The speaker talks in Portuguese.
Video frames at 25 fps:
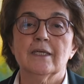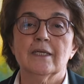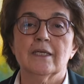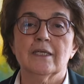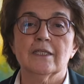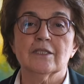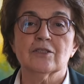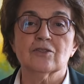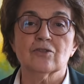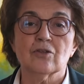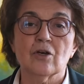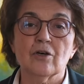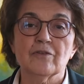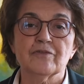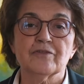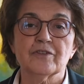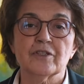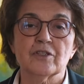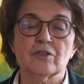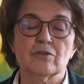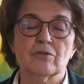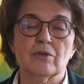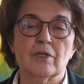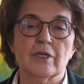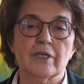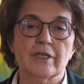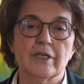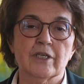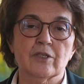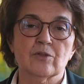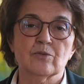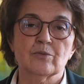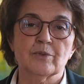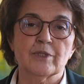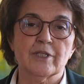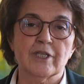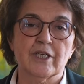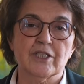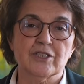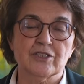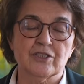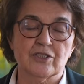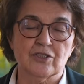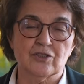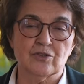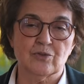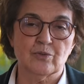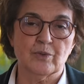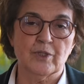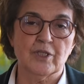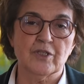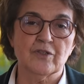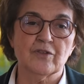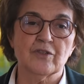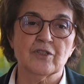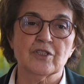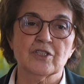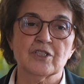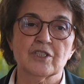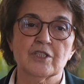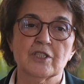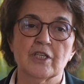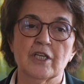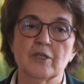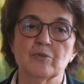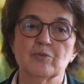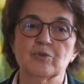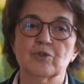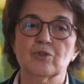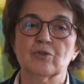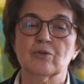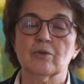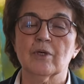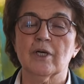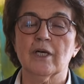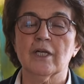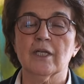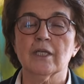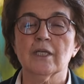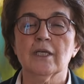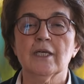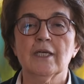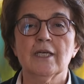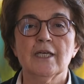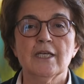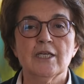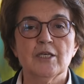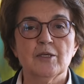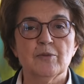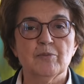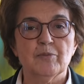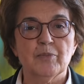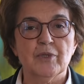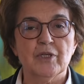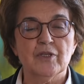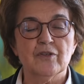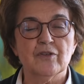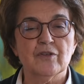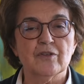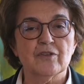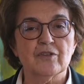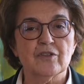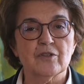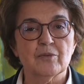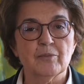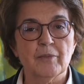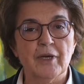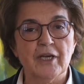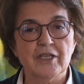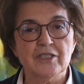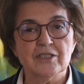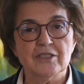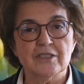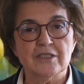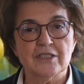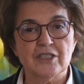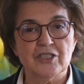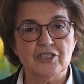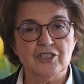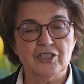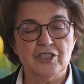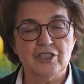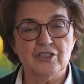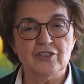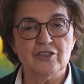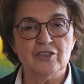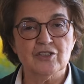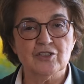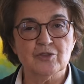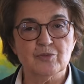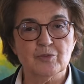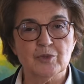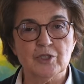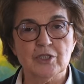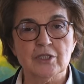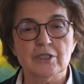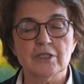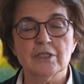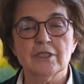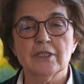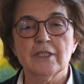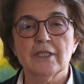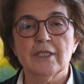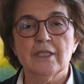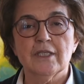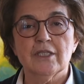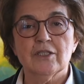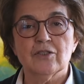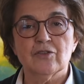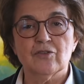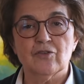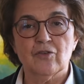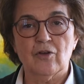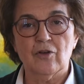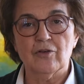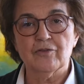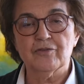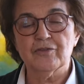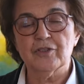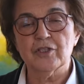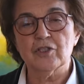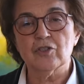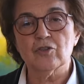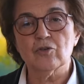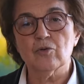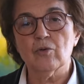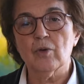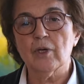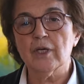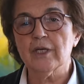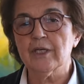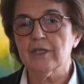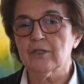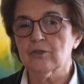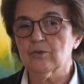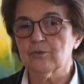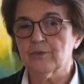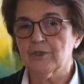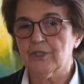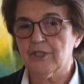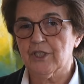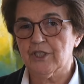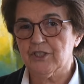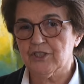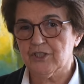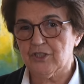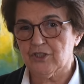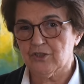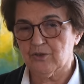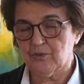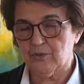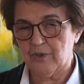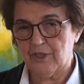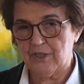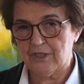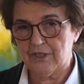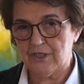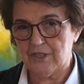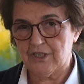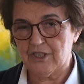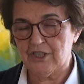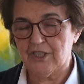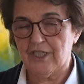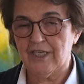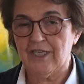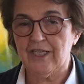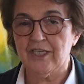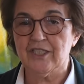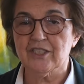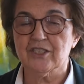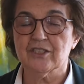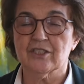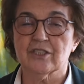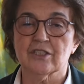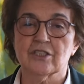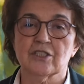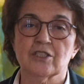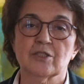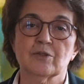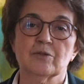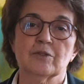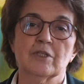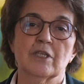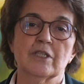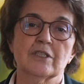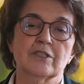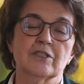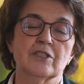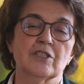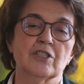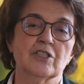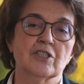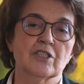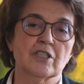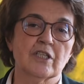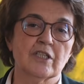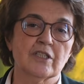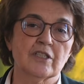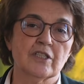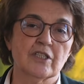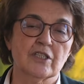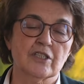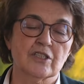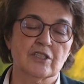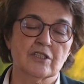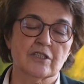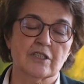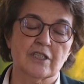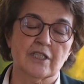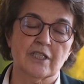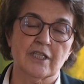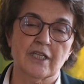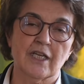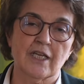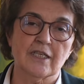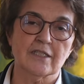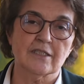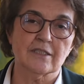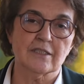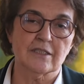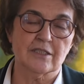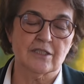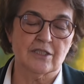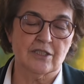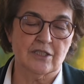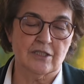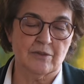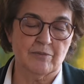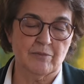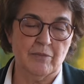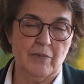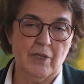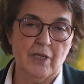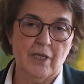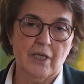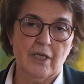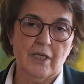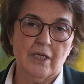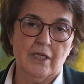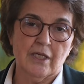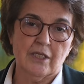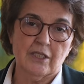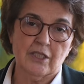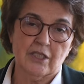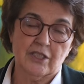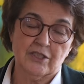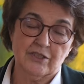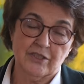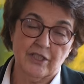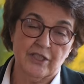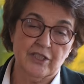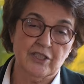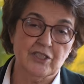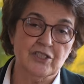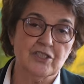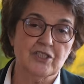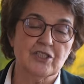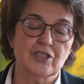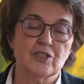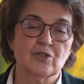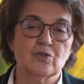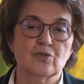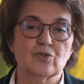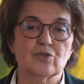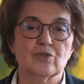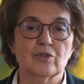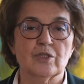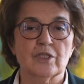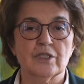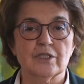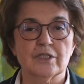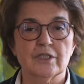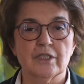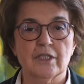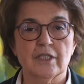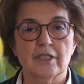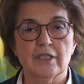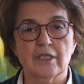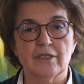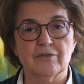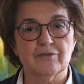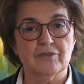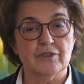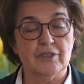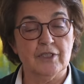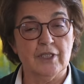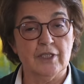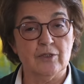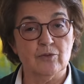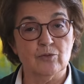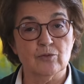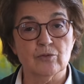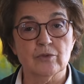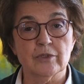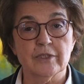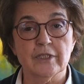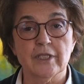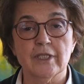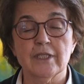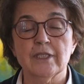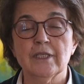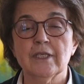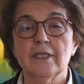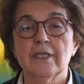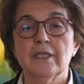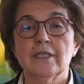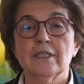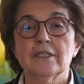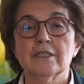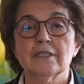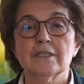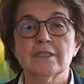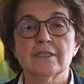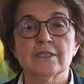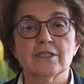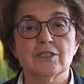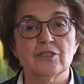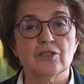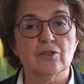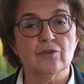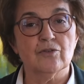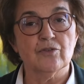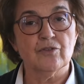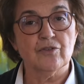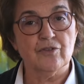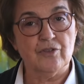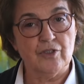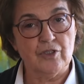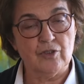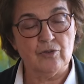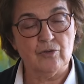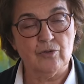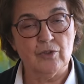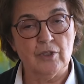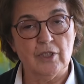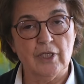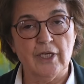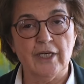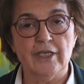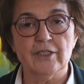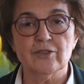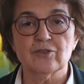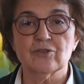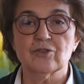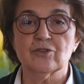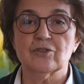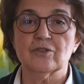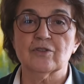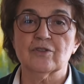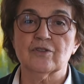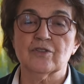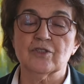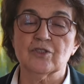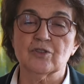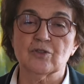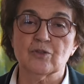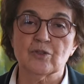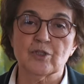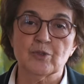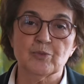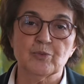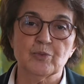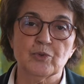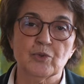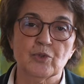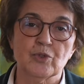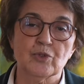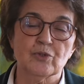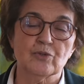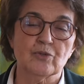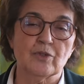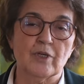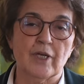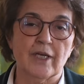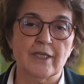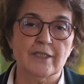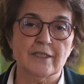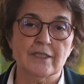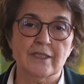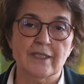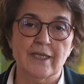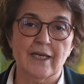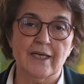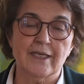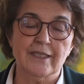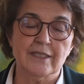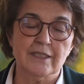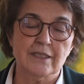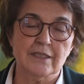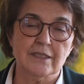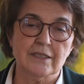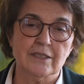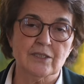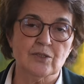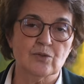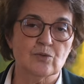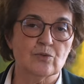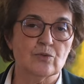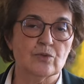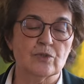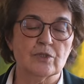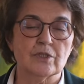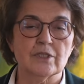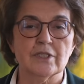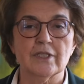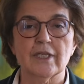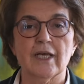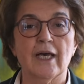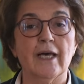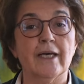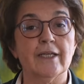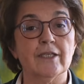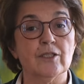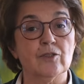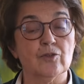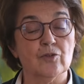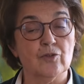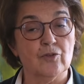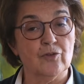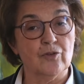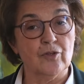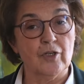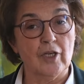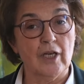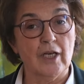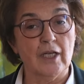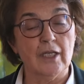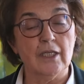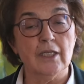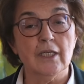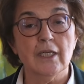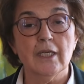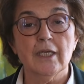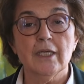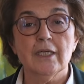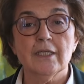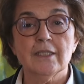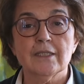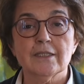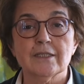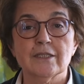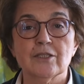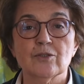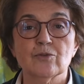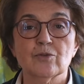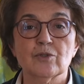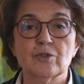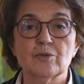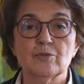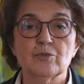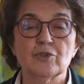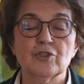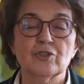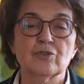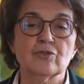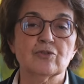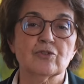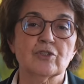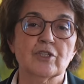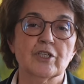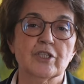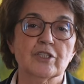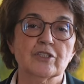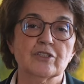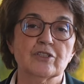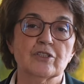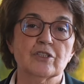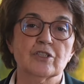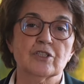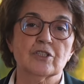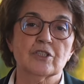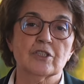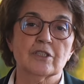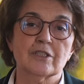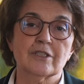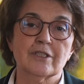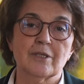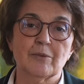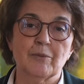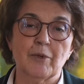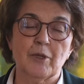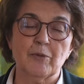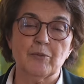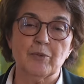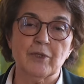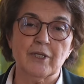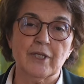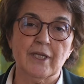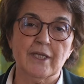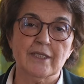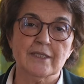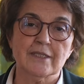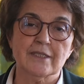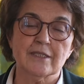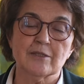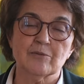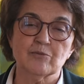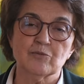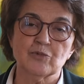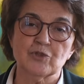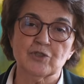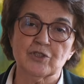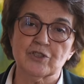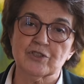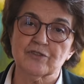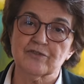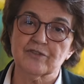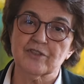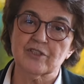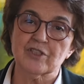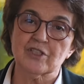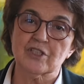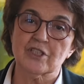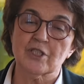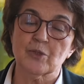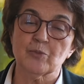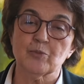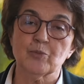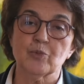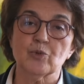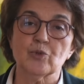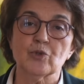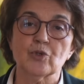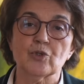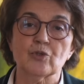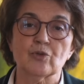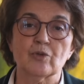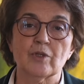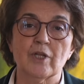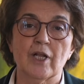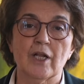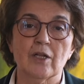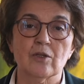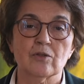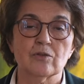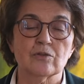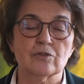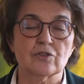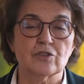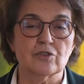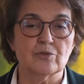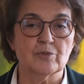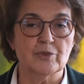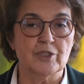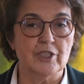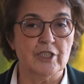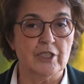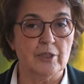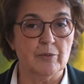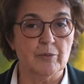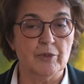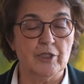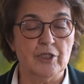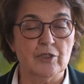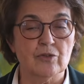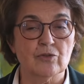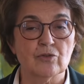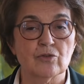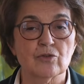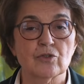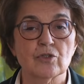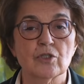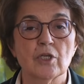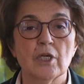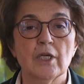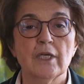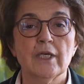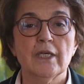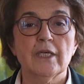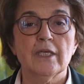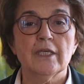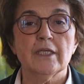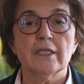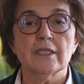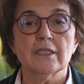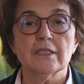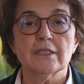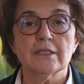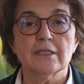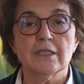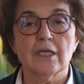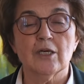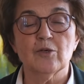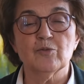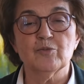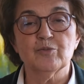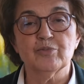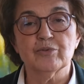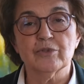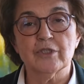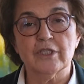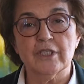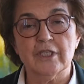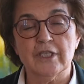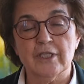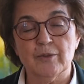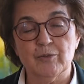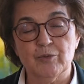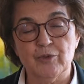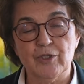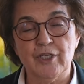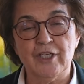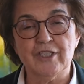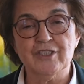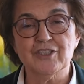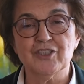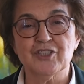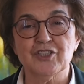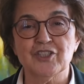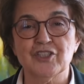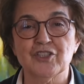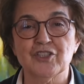eh, sofrem de qualquer uma destas doenças e em Portugal pensa-se que mais de 600 mil sofrem de qualquer uma destas doenças. Estas atingem desde crianças hum, recém-nascidos até à vida adulta, necessitam de ser cuidados, necessitam de apoio na área da saúde e da área social, sendo que muitos destas também padecem muitas vezes de apoio de alguns medicamentos e que são, por, por essas